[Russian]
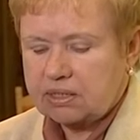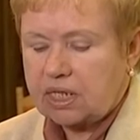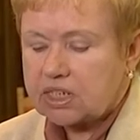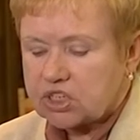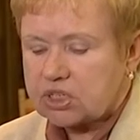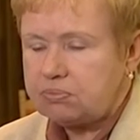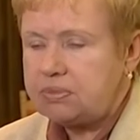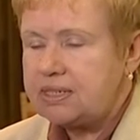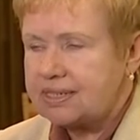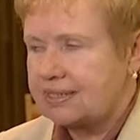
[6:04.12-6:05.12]
наши
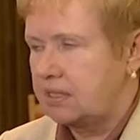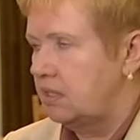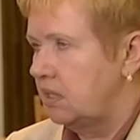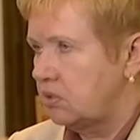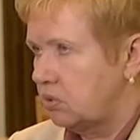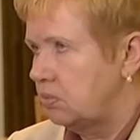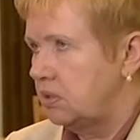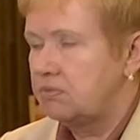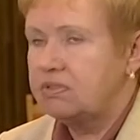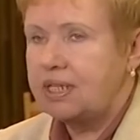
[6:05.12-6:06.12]
местные,
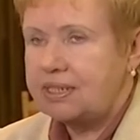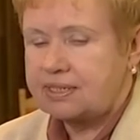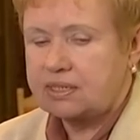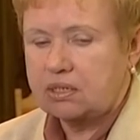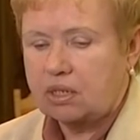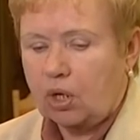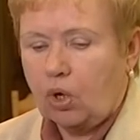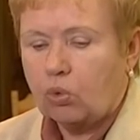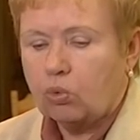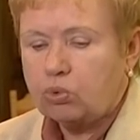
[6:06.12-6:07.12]
особенно власти,
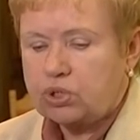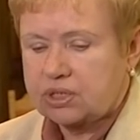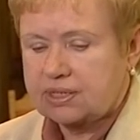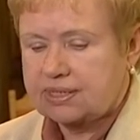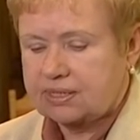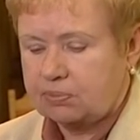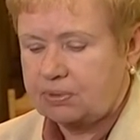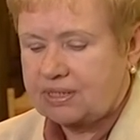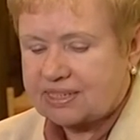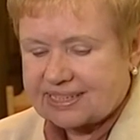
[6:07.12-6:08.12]
учатся
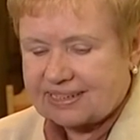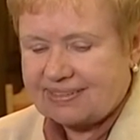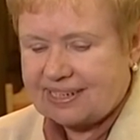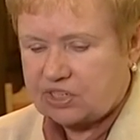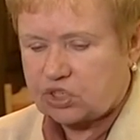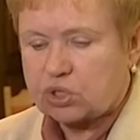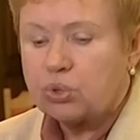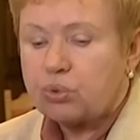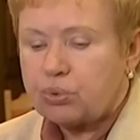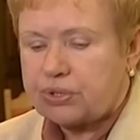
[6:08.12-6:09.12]
предоставлять
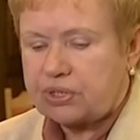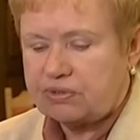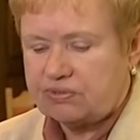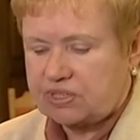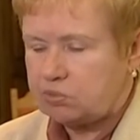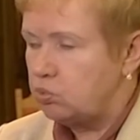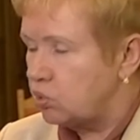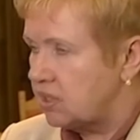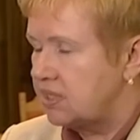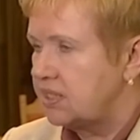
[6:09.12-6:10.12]
широкие
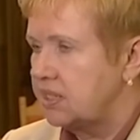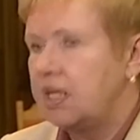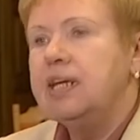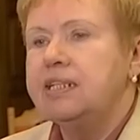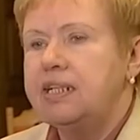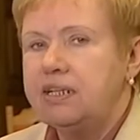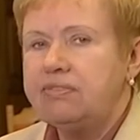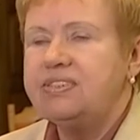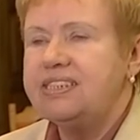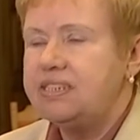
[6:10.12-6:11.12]
возможности
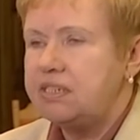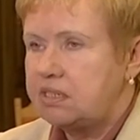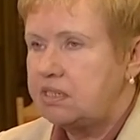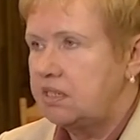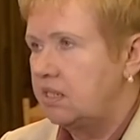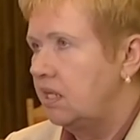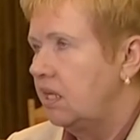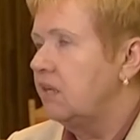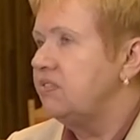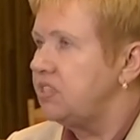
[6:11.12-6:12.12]
для ведения
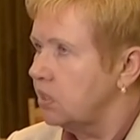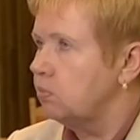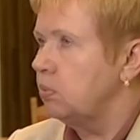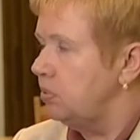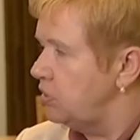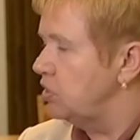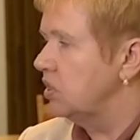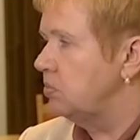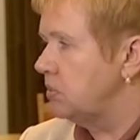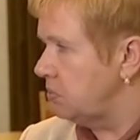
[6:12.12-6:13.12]
всех
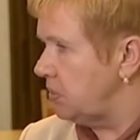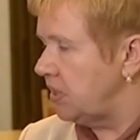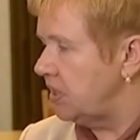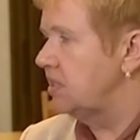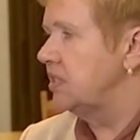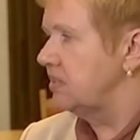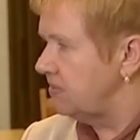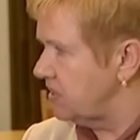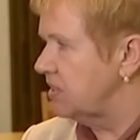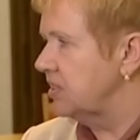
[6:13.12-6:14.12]
публичных мероприятий,
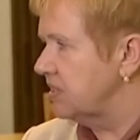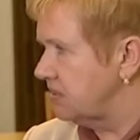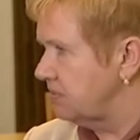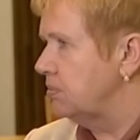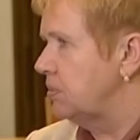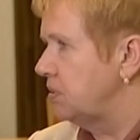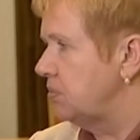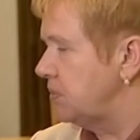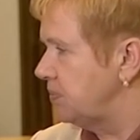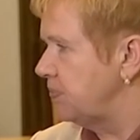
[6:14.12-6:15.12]
связанных с выборами.